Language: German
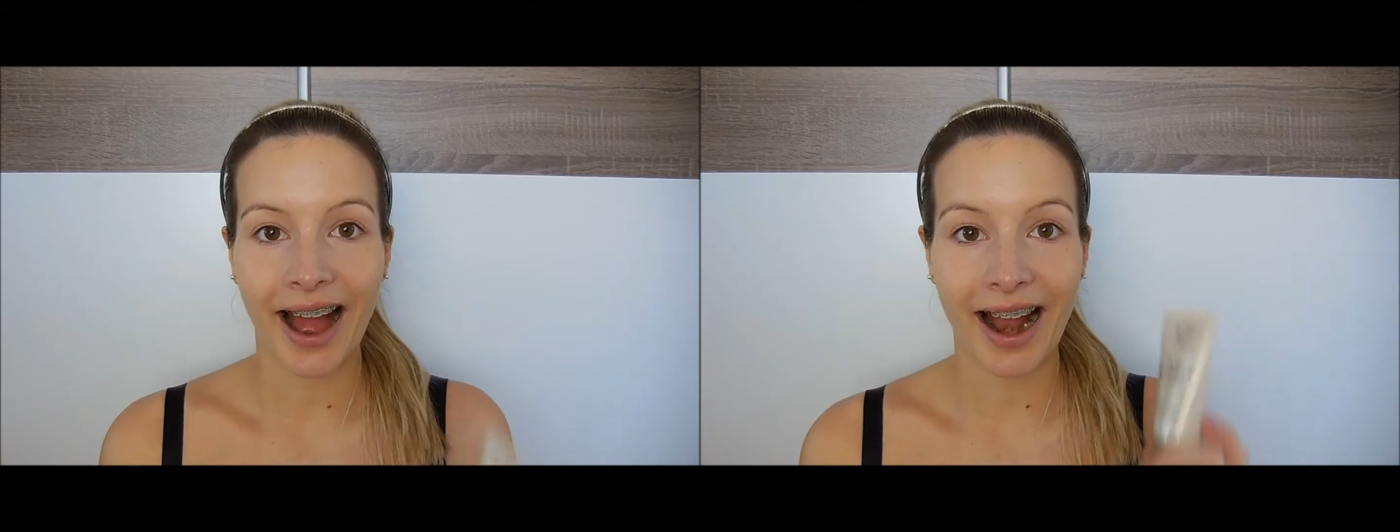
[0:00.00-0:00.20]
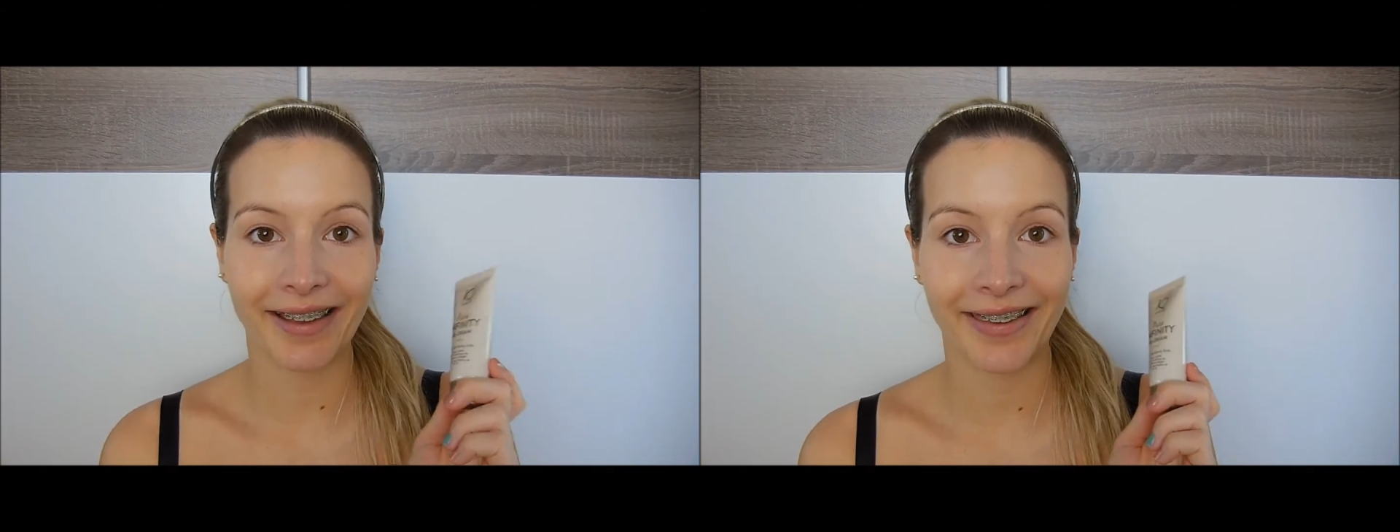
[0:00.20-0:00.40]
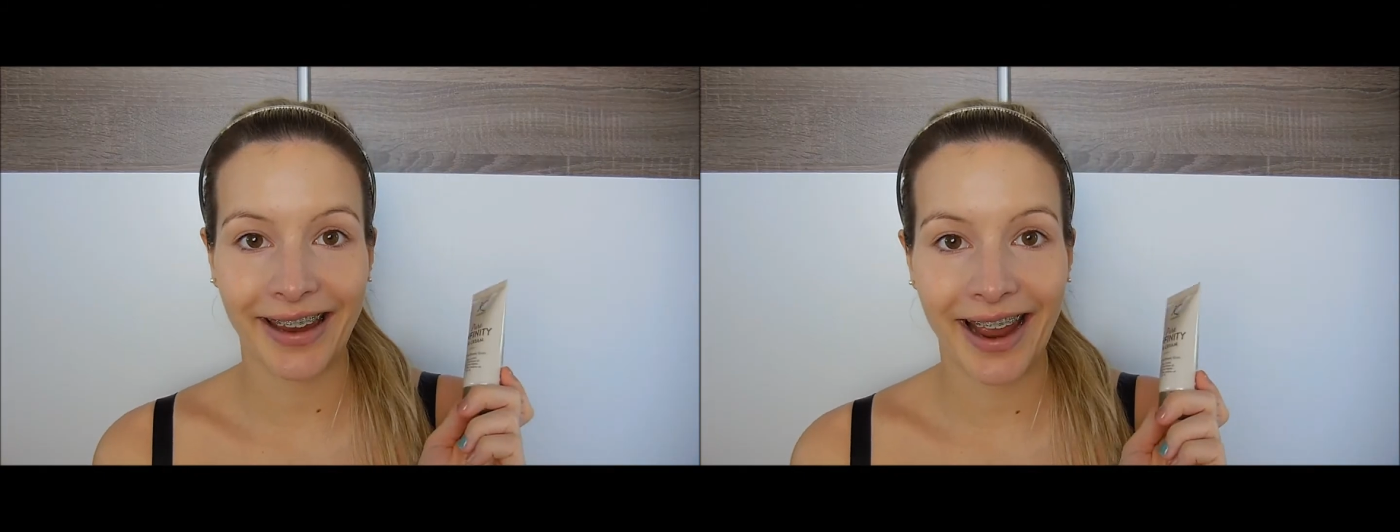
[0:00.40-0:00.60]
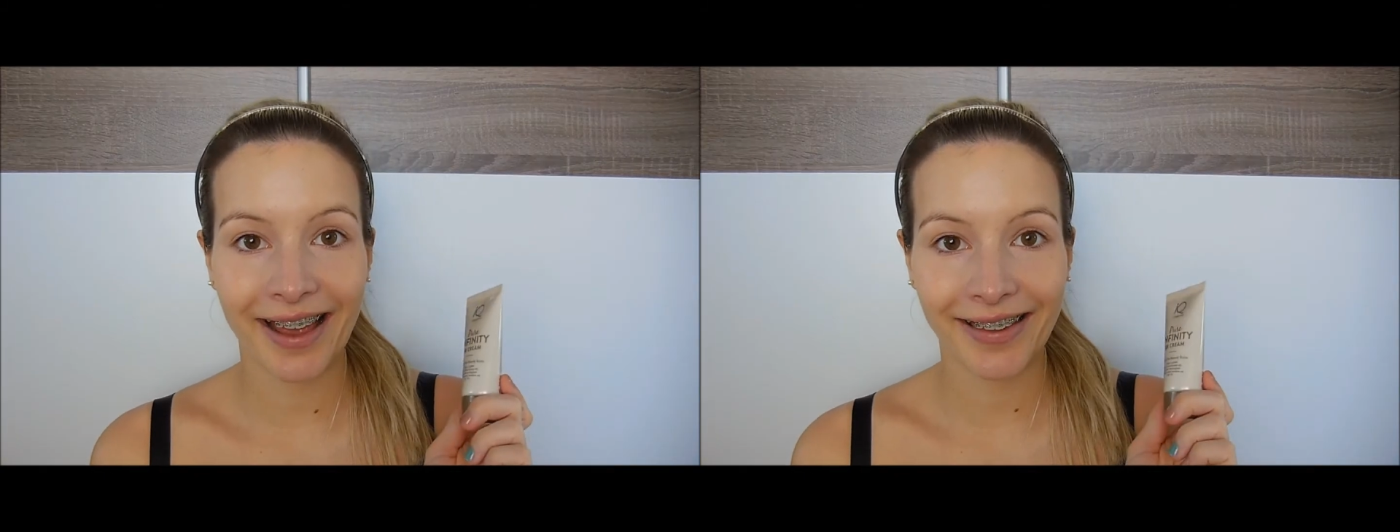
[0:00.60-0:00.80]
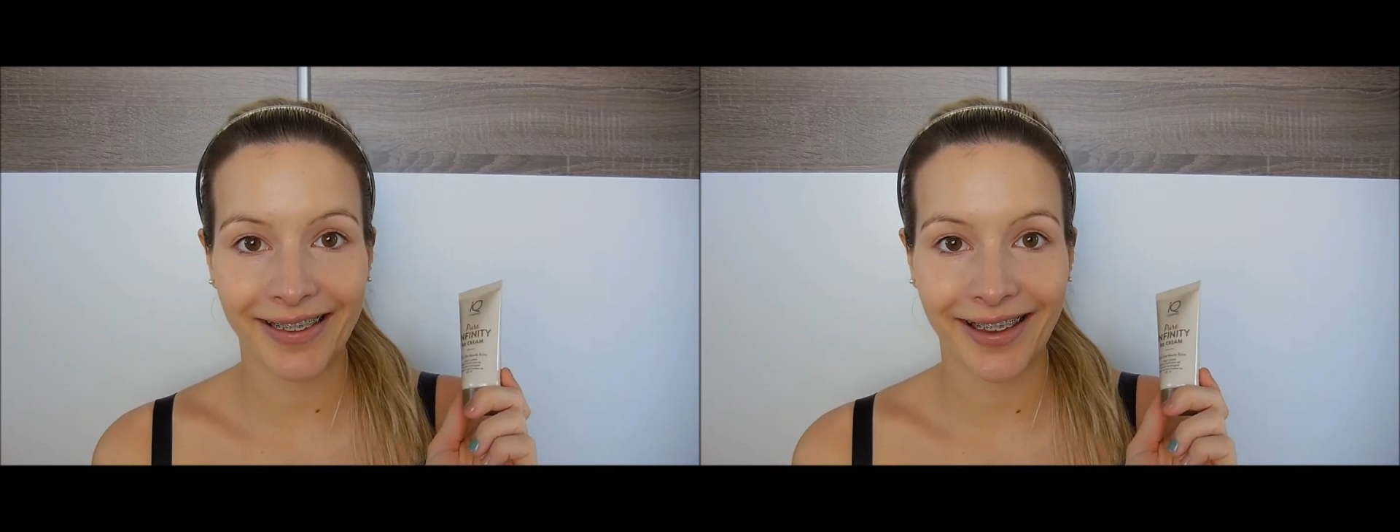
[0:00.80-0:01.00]
Als
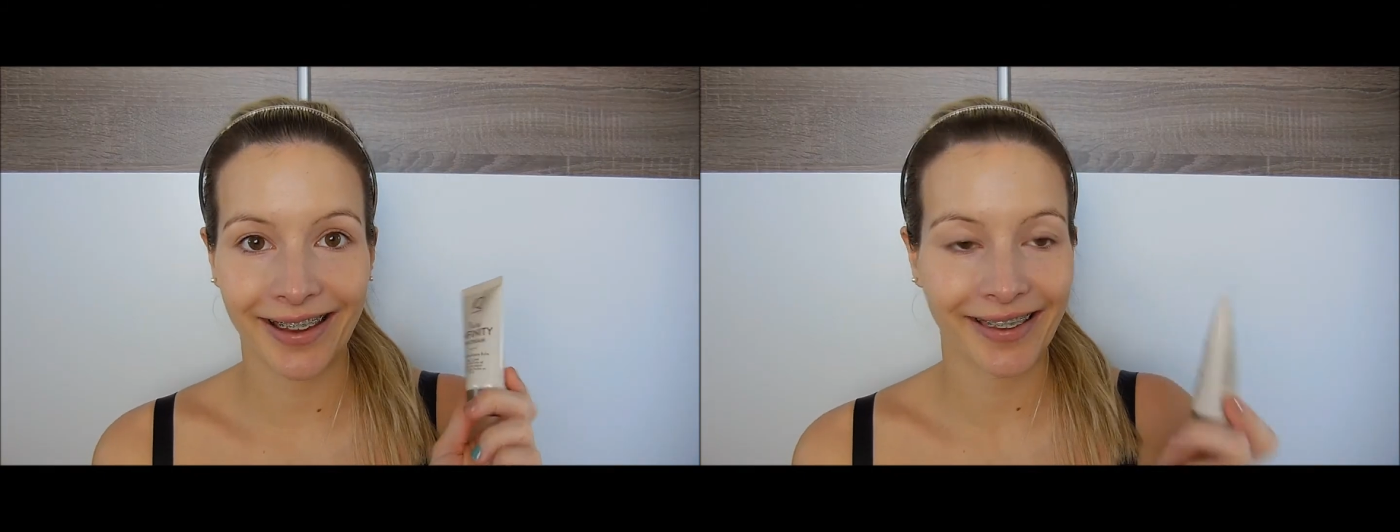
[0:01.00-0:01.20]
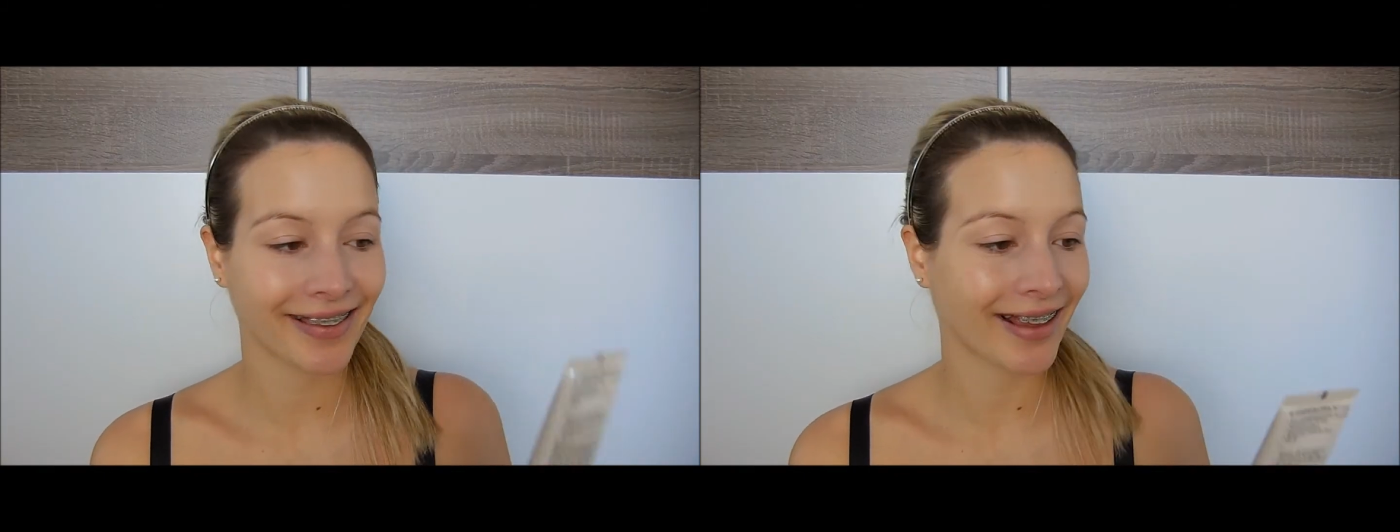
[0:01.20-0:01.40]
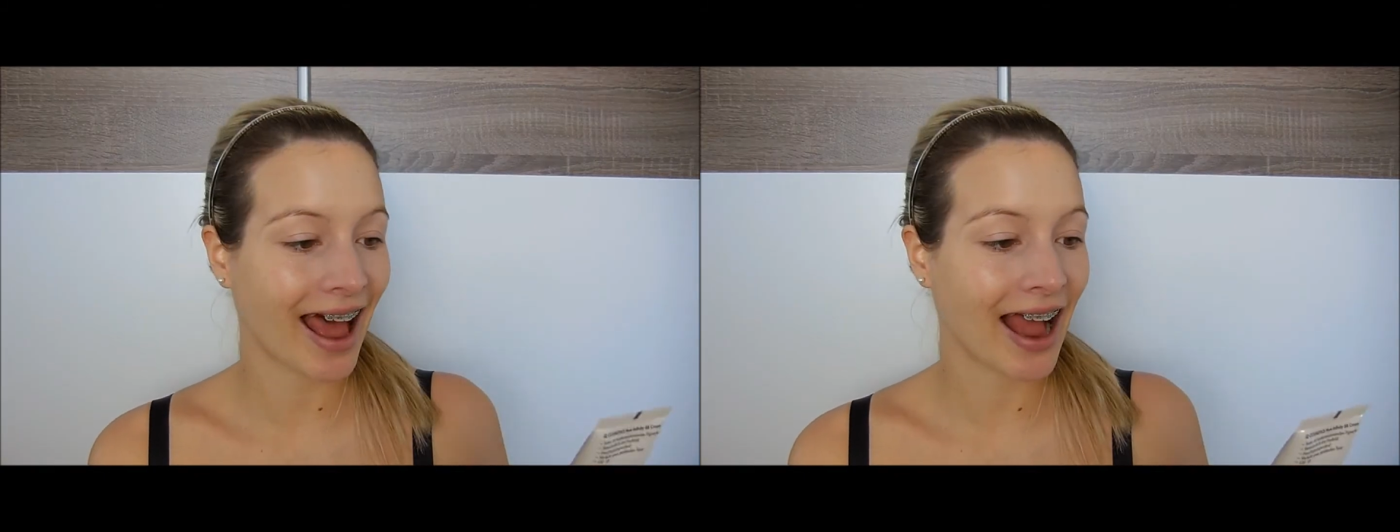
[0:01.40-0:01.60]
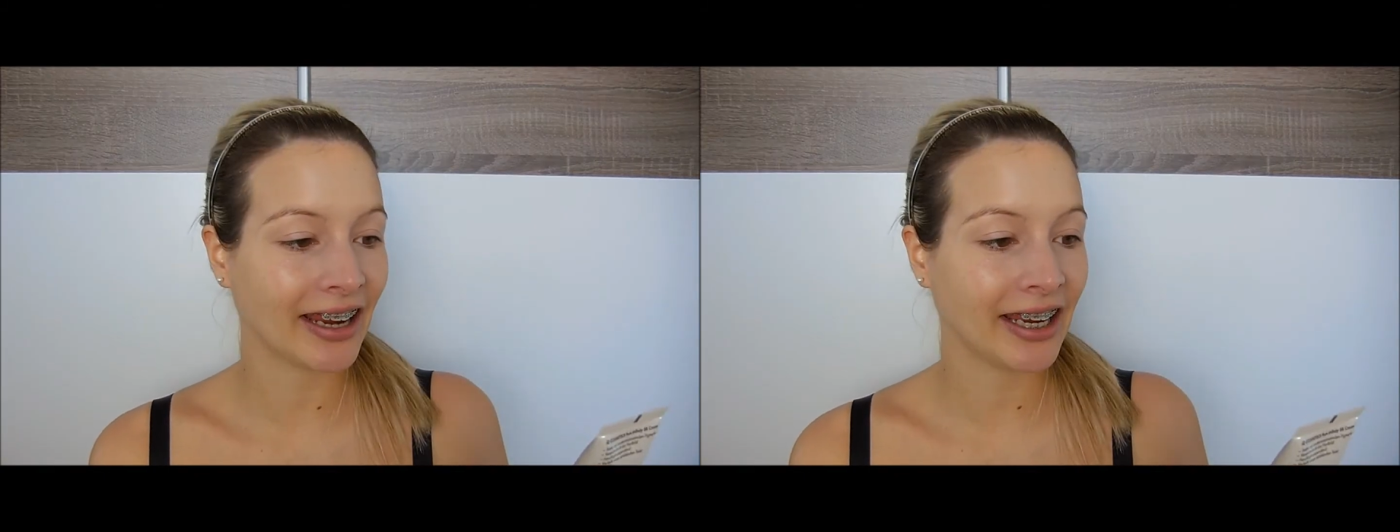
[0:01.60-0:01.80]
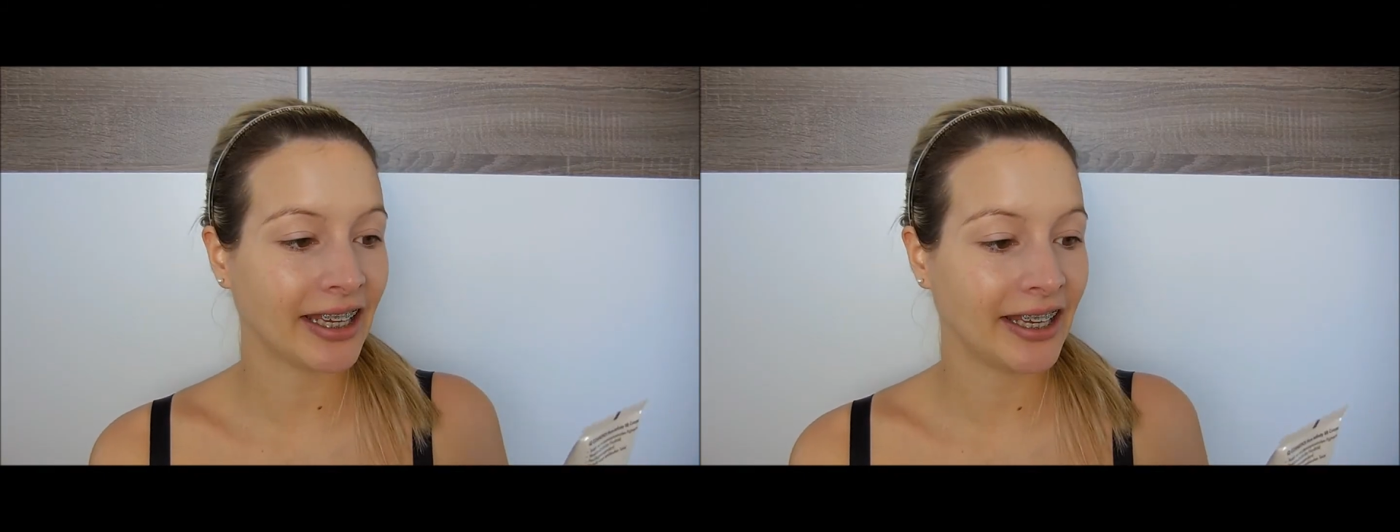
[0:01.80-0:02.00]
erstes
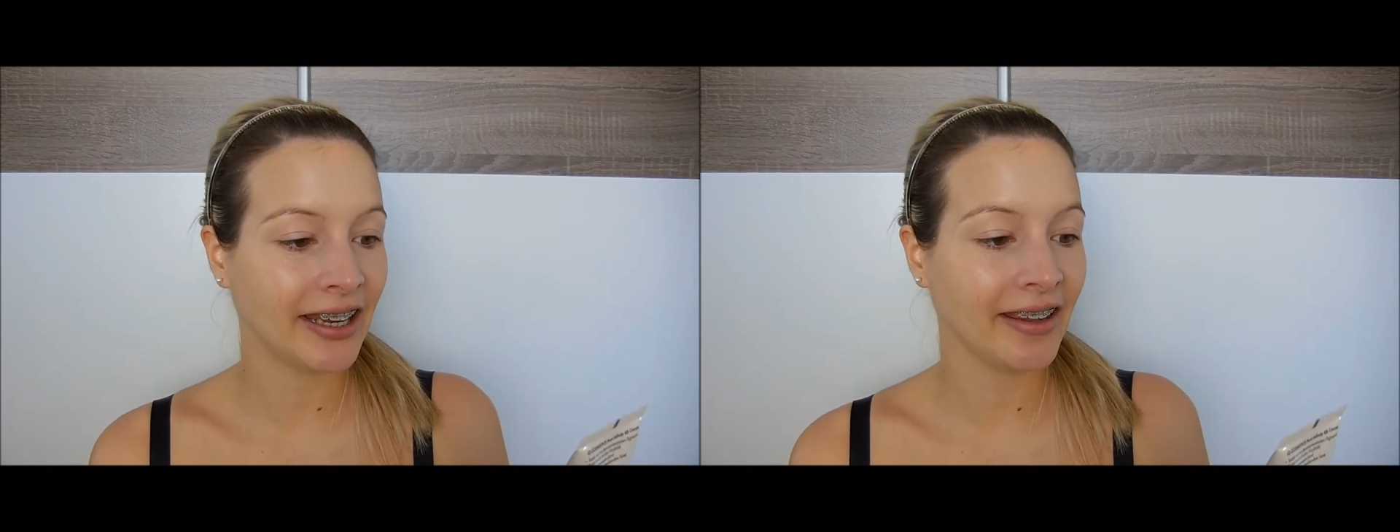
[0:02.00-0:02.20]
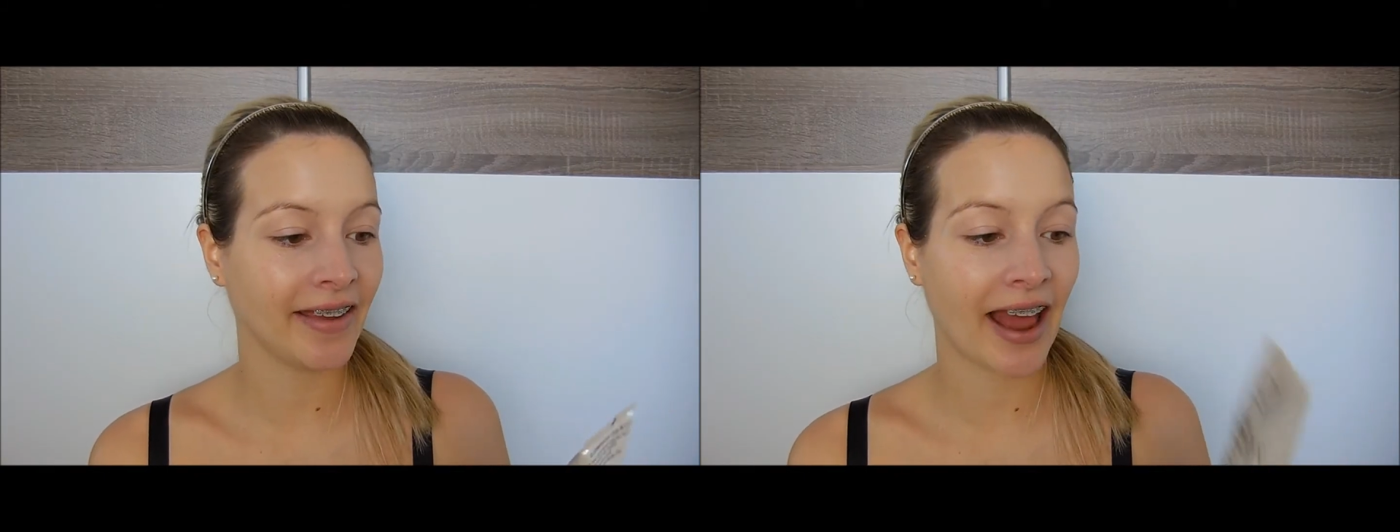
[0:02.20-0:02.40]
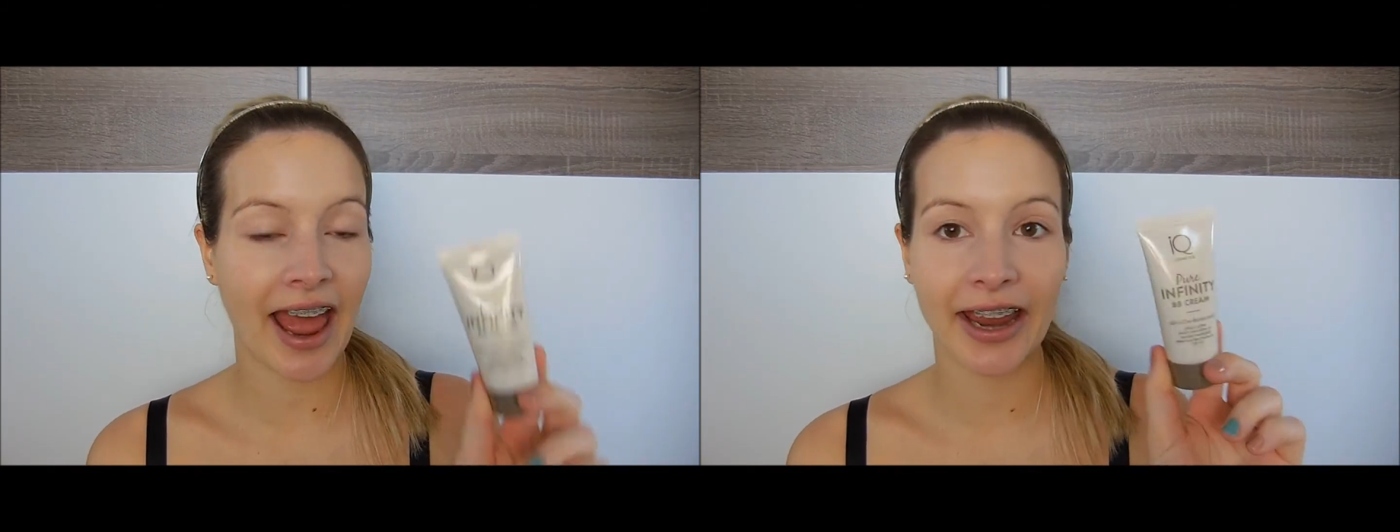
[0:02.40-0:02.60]
trage ich diese